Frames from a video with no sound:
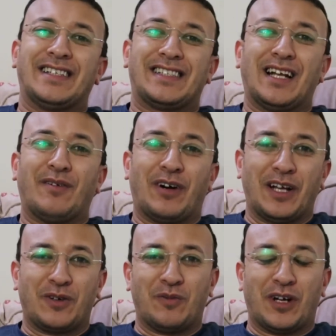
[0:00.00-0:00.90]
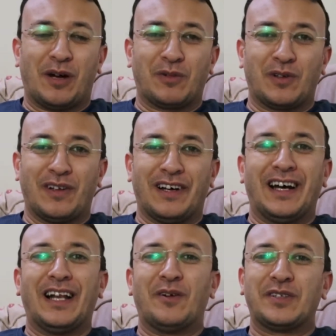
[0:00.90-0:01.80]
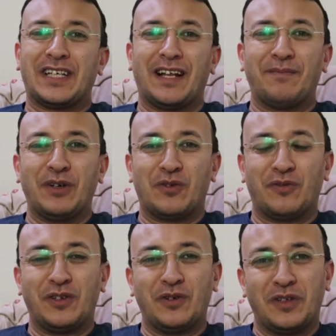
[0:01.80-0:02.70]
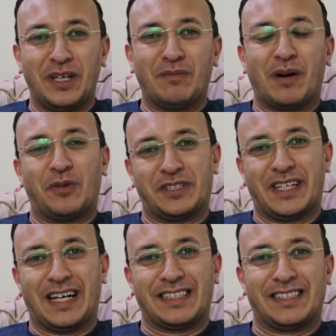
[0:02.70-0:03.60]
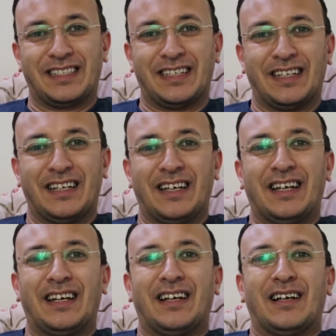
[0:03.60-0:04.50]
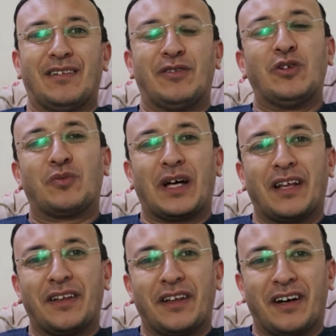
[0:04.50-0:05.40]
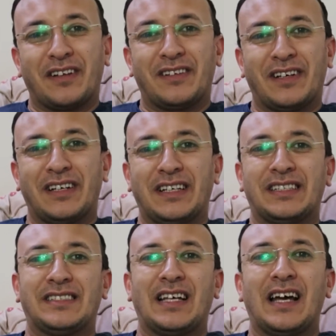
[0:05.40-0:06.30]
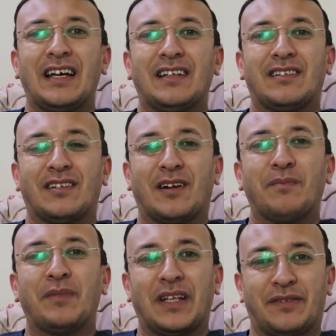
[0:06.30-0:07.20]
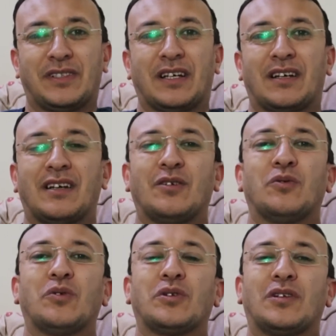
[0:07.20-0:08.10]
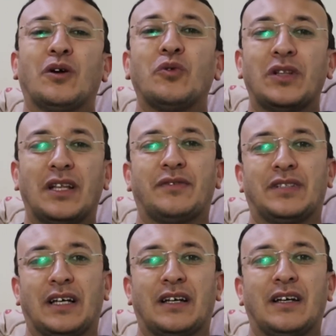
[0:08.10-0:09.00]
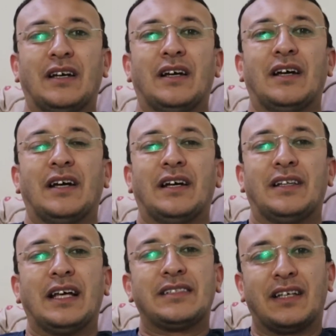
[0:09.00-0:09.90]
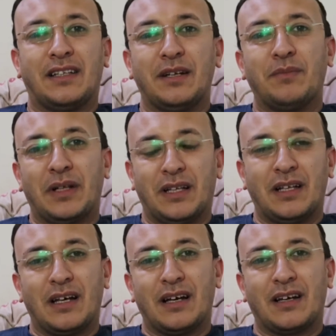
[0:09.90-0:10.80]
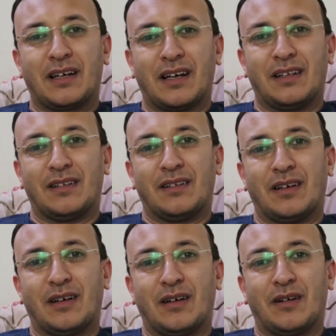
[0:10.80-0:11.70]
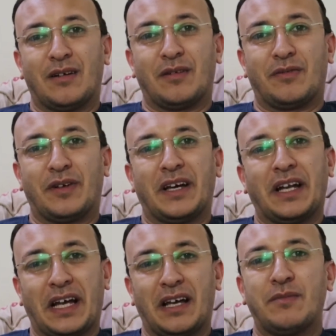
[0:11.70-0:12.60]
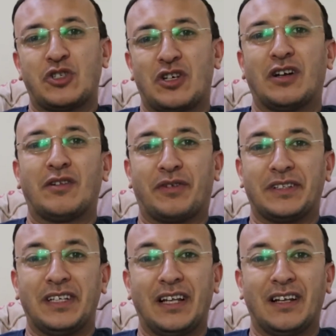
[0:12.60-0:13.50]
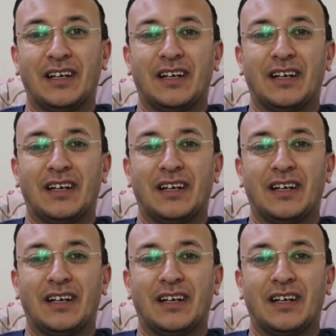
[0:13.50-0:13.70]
السلام عليكم ورحمة الله أهلا وسهلا بيكم في فيديو جديد مع محسن عدس الفيديو بتاعنا النهاردة إزاي تربي نفسك وتروض نفسك ناس كتير مننا كان آه، في غير ايام الشهر الفضيل